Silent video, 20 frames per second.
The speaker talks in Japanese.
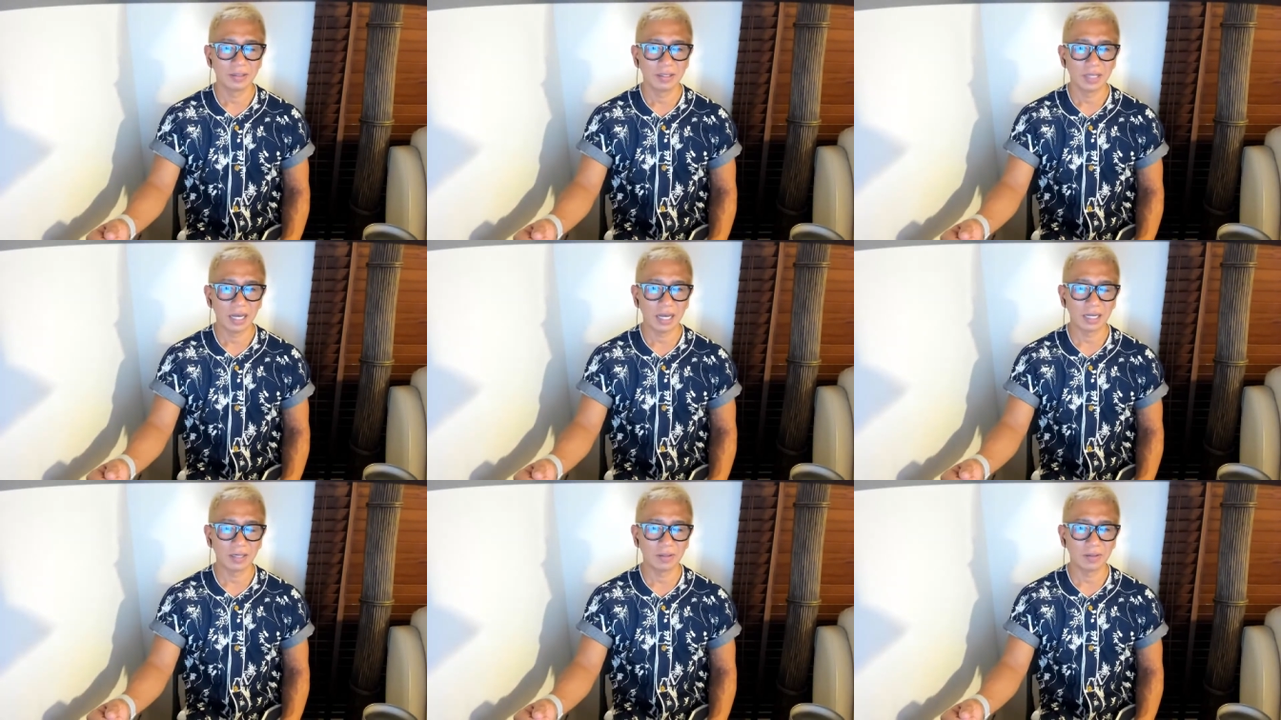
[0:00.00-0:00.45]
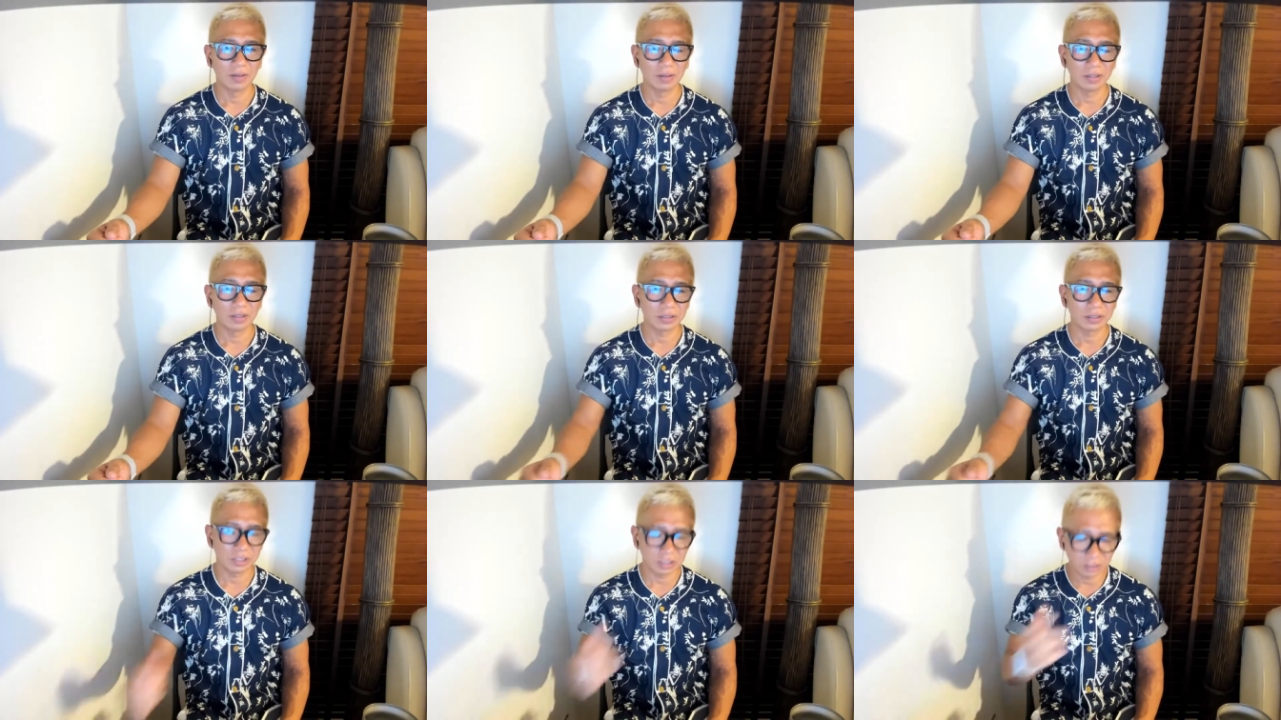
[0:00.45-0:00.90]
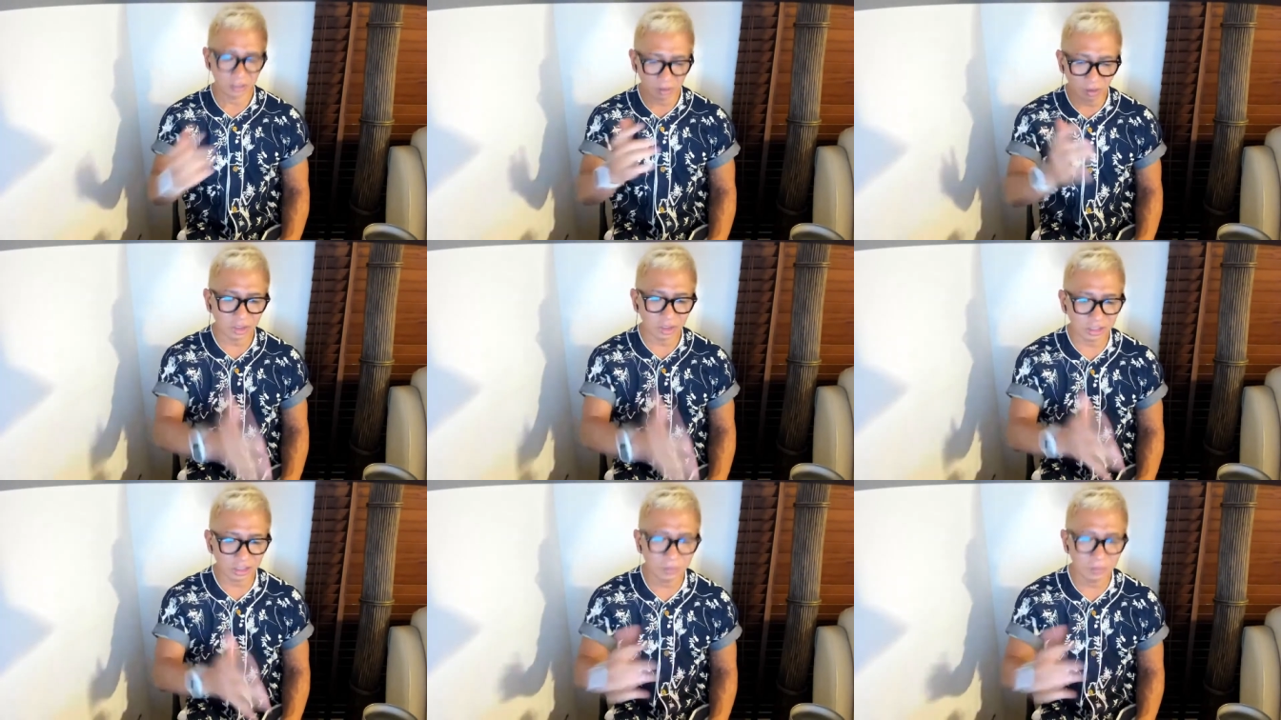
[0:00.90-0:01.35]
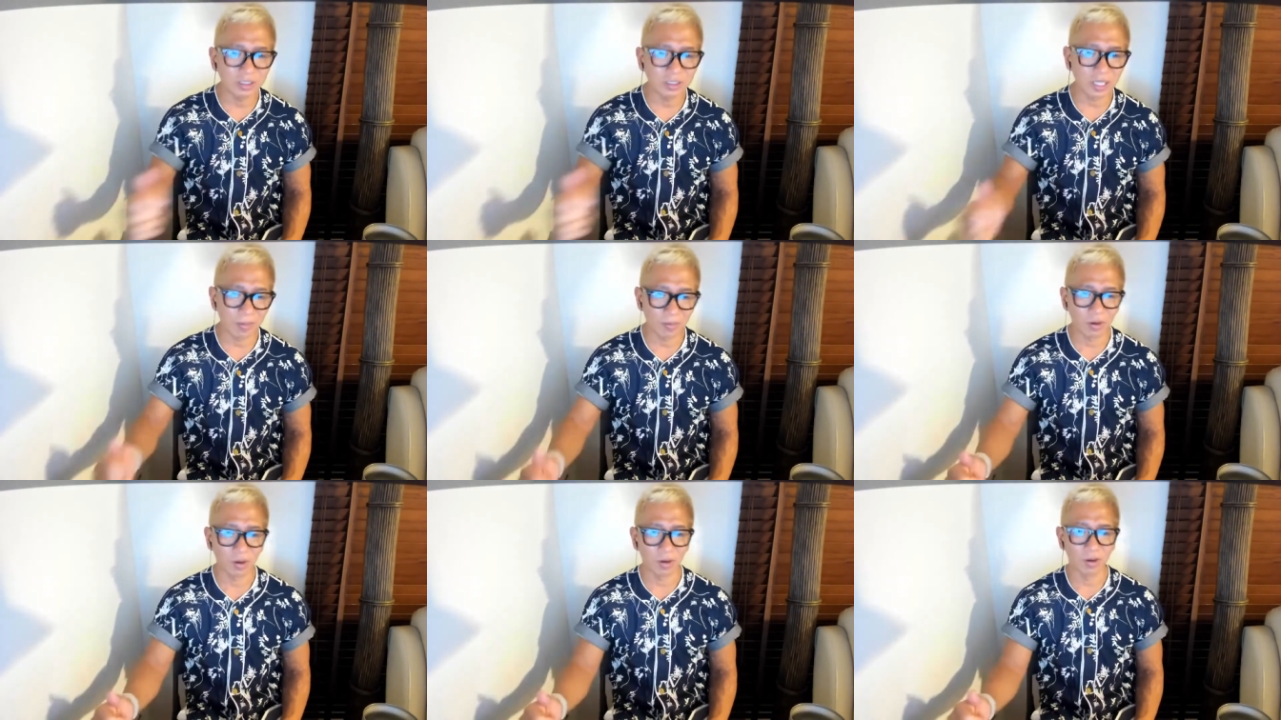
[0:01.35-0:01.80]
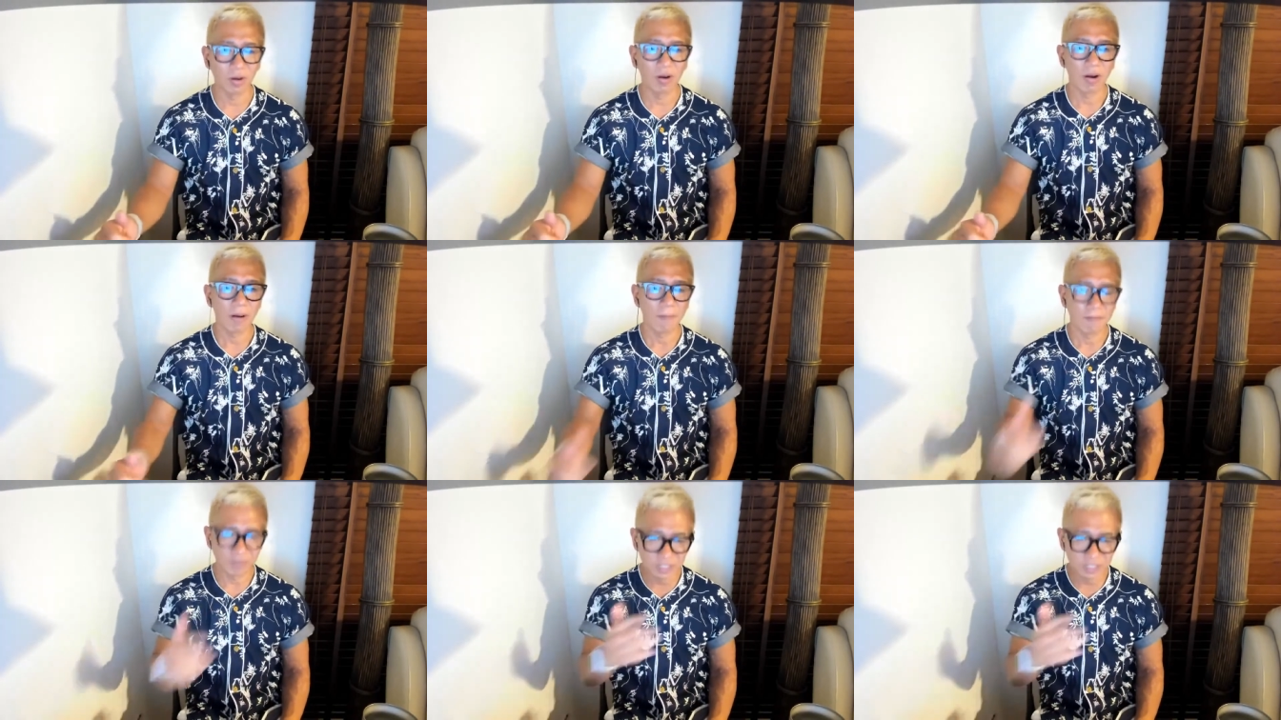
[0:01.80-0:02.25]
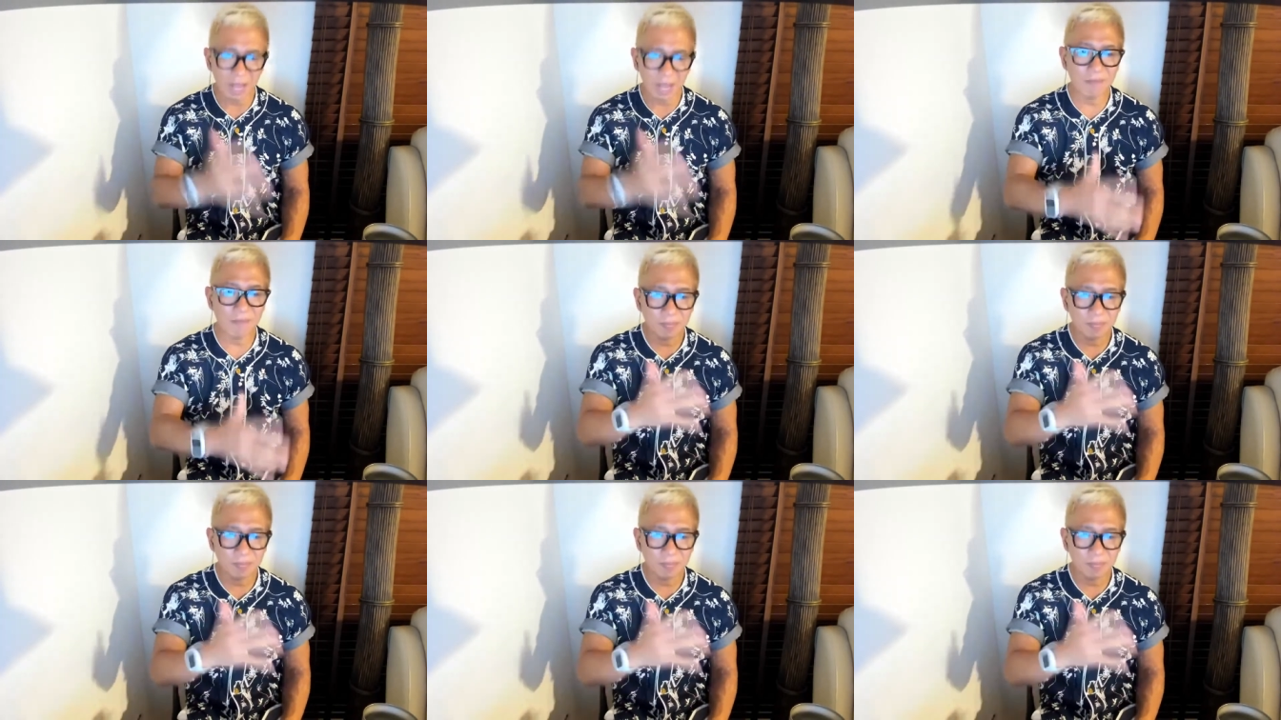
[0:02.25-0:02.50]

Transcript: あの、一つジムでも、全